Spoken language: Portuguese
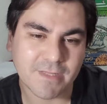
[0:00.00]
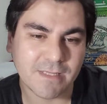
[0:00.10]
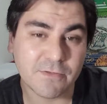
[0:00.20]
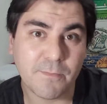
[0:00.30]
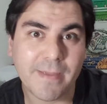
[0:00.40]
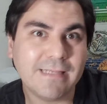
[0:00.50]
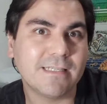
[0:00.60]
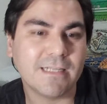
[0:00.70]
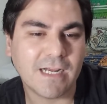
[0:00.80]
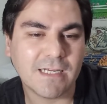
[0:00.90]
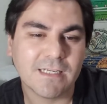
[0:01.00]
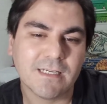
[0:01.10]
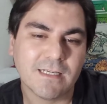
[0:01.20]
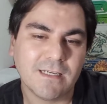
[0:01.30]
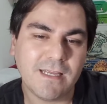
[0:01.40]
livro de Ben Sirá
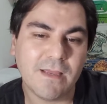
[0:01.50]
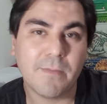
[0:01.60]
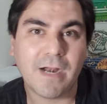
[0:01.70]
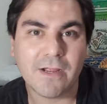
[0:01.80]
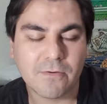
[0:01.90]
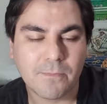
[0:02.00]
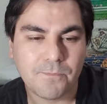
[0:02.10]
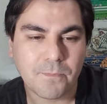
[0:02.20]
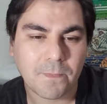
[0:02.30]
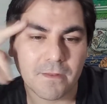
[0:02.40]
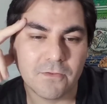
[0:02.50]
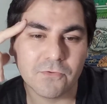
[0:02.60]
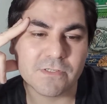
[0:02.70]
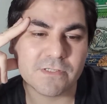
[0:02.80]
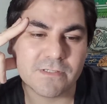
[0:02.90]
em hebraico,
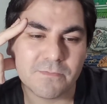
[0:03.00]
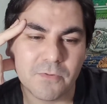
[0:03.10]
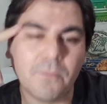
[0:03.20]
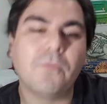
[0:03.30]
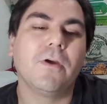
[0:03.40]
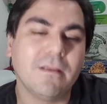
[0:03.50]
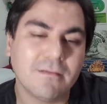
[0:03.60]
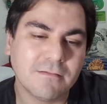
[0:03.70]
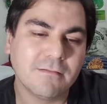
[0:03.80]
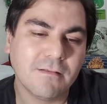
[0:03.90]
nos propõe.